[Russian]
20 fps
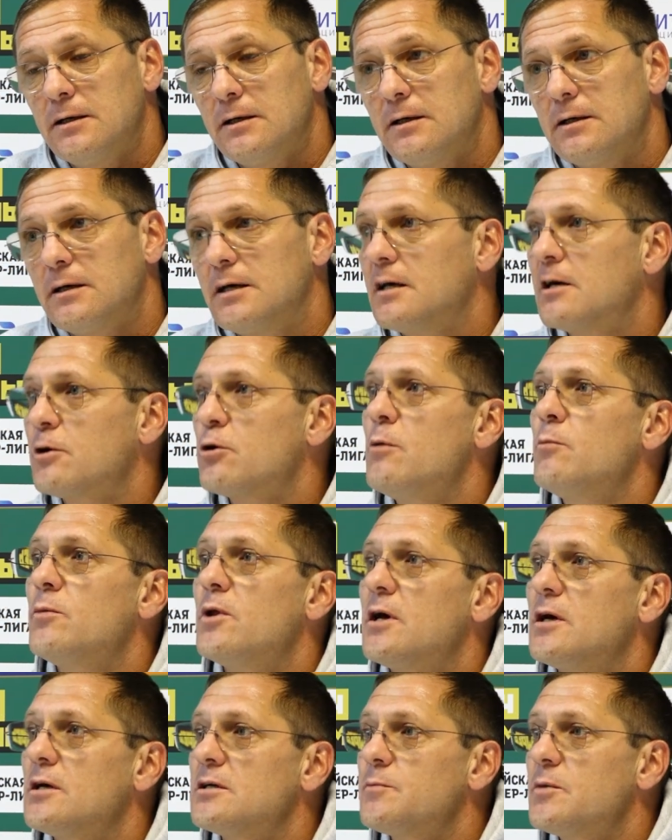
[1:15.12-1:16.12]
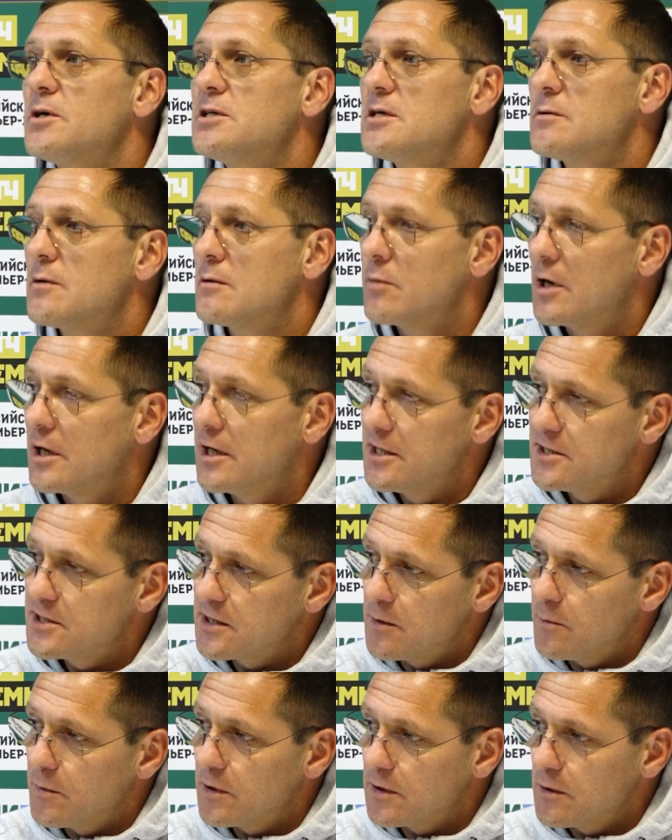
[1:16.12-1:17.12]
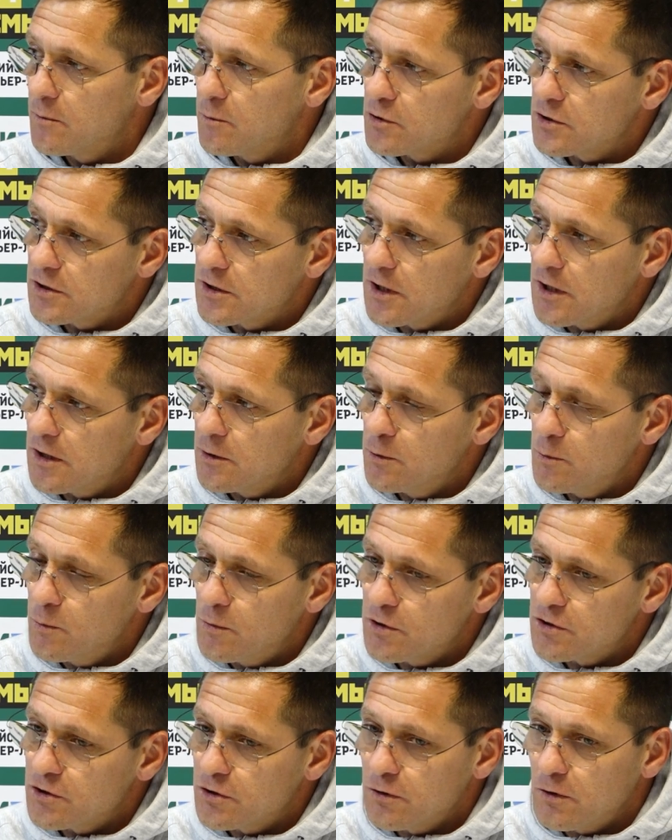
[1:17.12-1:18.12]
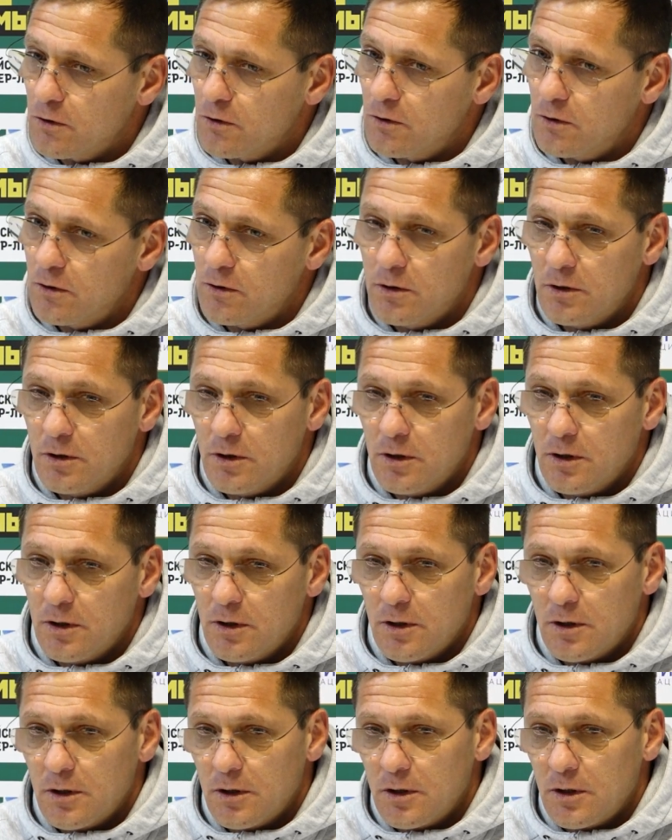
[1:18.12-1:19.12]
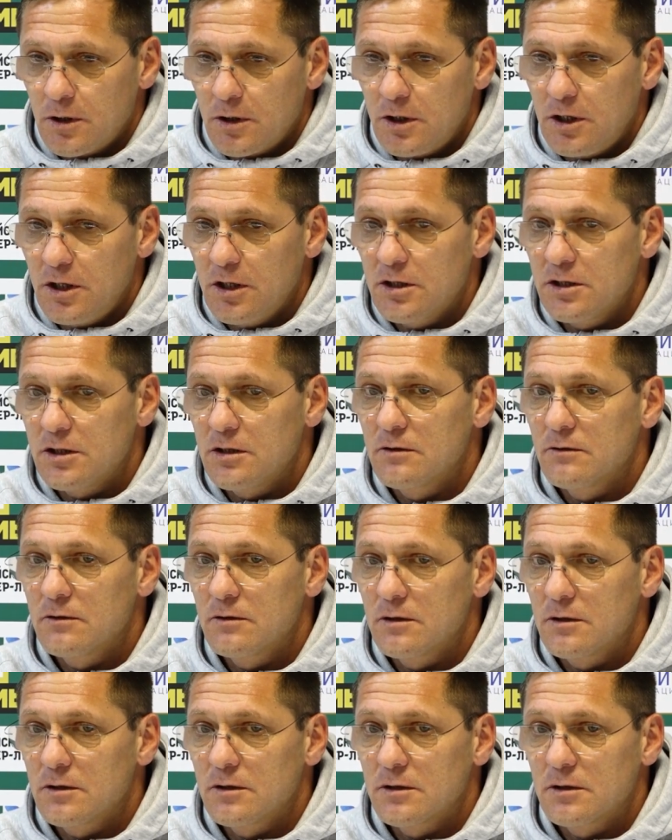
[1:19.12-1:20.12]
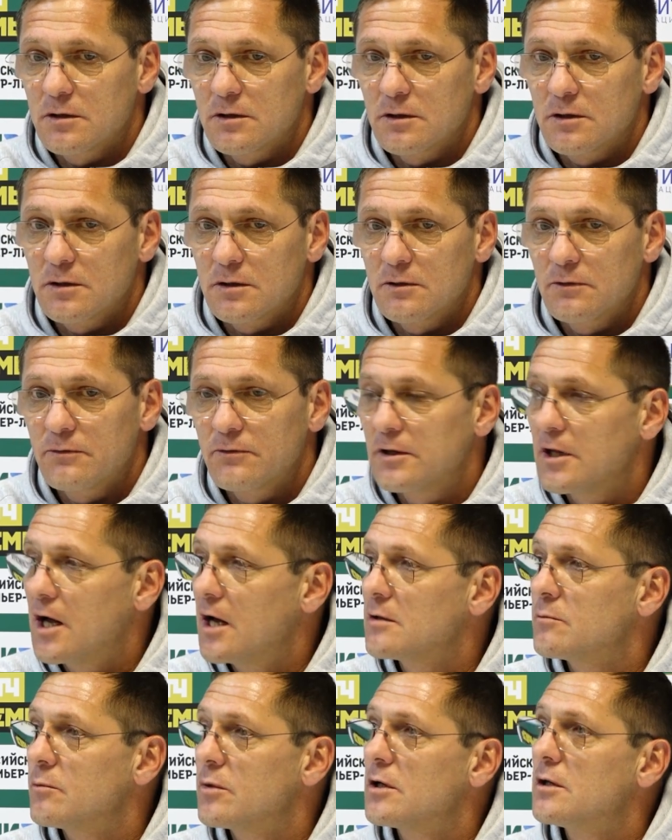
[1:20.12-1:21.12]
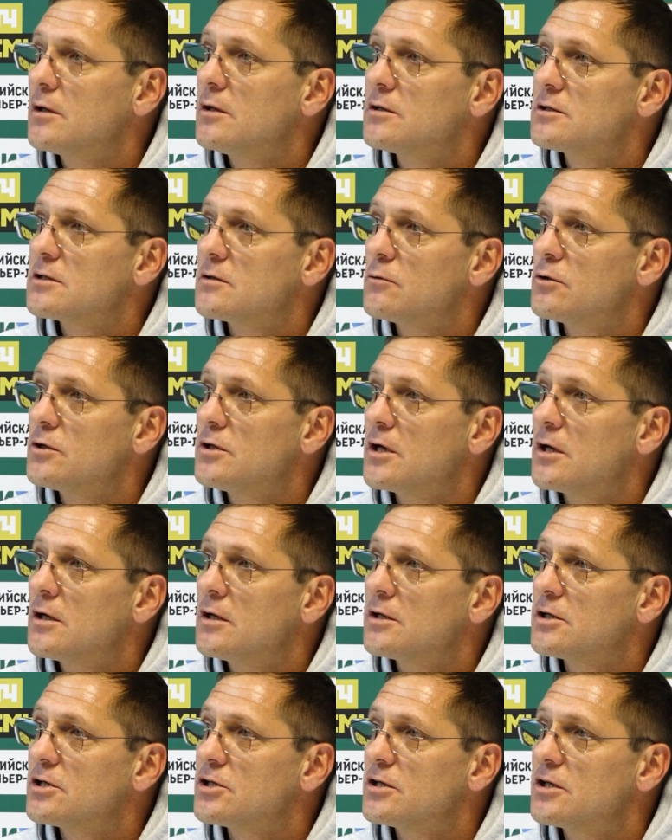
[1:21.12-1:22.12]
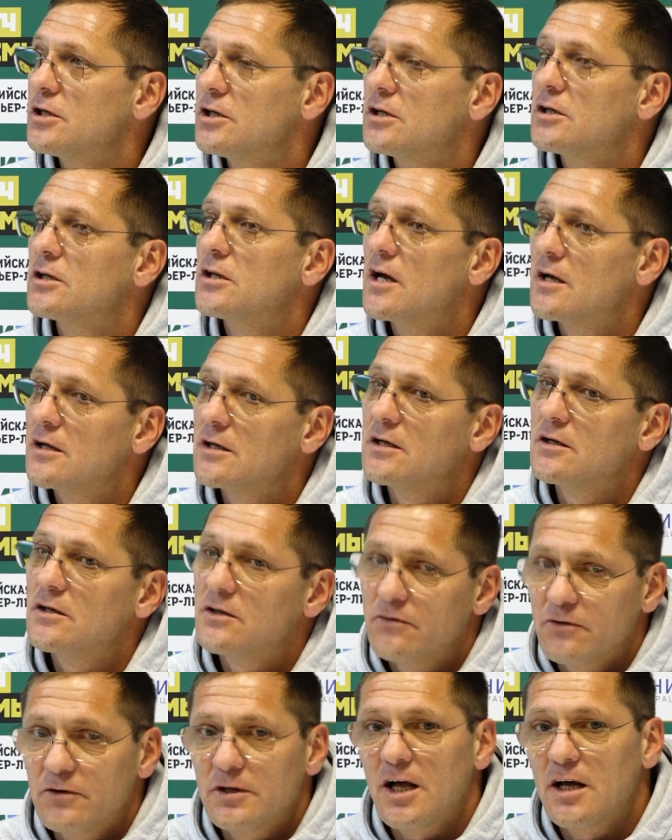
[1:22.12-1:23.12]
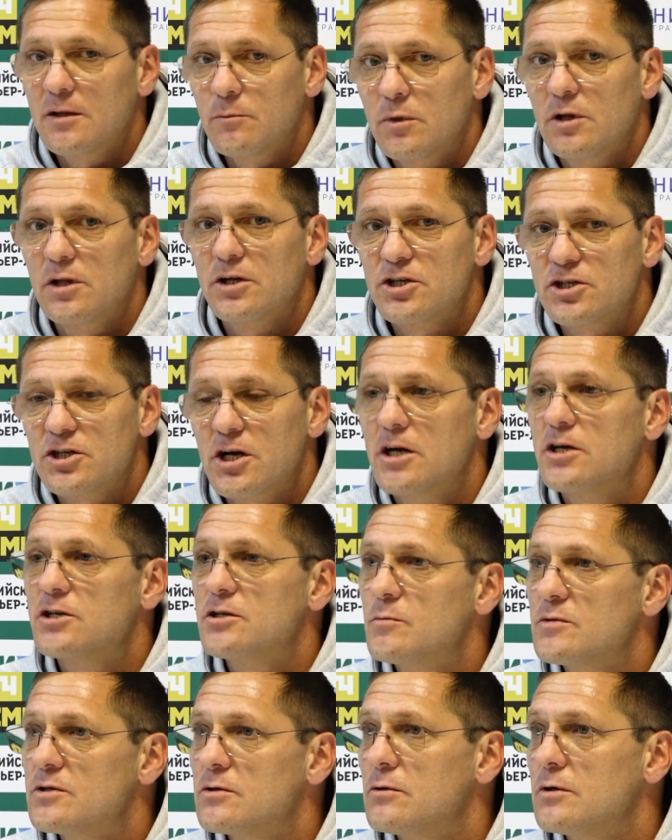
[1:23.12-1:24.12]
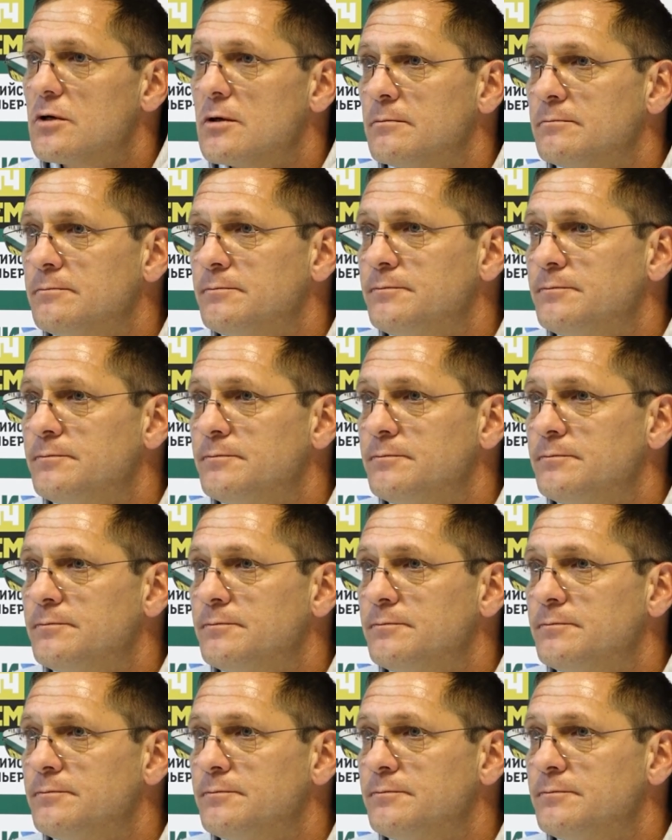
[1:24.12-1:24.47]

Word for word: Огромное спасибо болельщикам, потому что я думаю, что их э, вклад был сегодня, их, их вклад был решающим сегодня